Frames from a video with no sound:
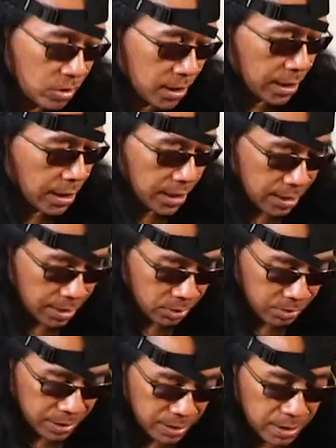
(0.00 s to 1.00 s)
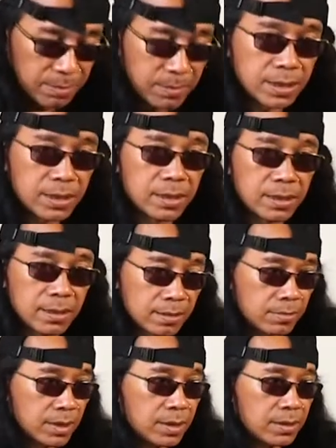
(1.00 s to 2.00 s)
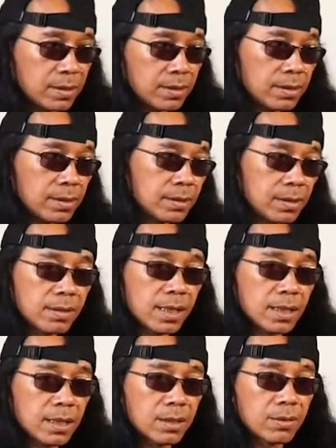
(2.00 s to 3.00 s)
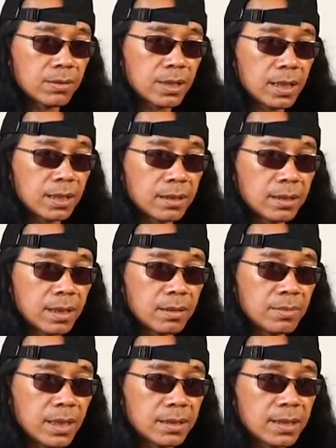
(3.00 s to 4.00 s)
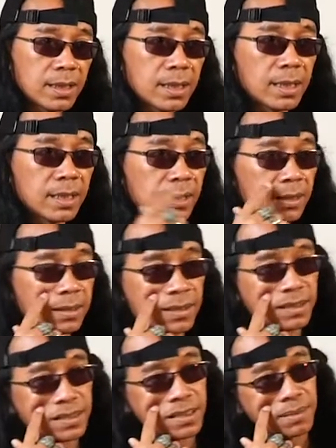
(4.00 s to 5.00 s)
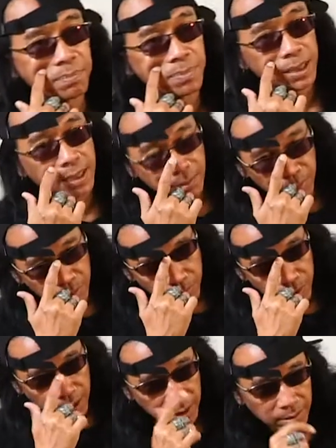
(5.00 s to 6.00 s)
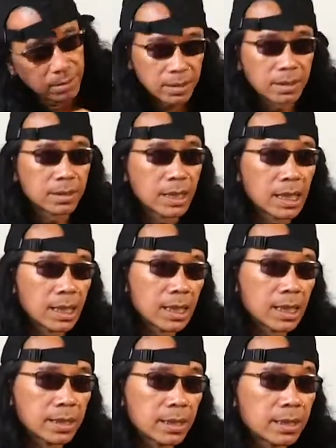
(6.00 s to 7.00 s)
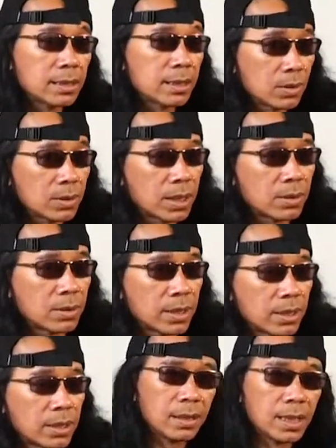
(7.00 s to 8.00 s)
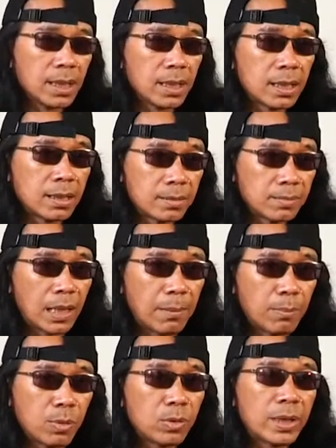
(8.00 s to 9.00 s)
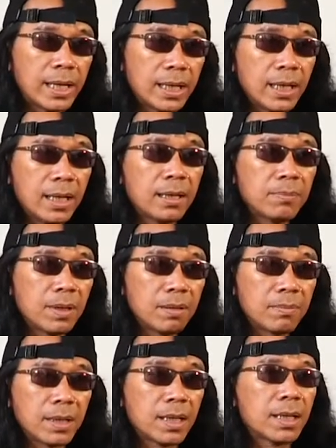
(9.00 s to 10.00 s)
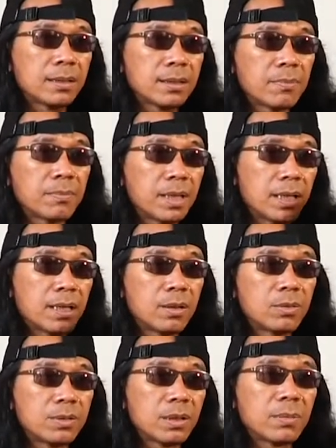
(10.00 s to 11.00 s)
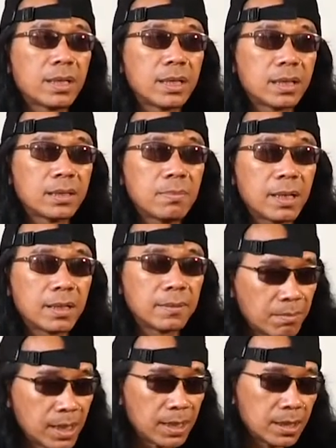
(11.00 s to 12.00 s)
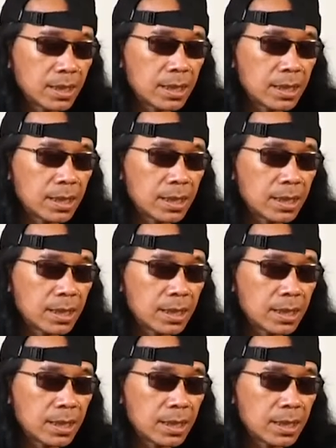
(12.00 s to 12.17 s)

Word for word: memang jaraknya itu masih masih masih terjangkau dengan dengan biasa and jadinya picking pun mungkin eh, nggak nggak jadi terlalu kago ya tinggal tempo lu naikin pelan-pelan sampai akhirnya lu bisa main dengan cepat but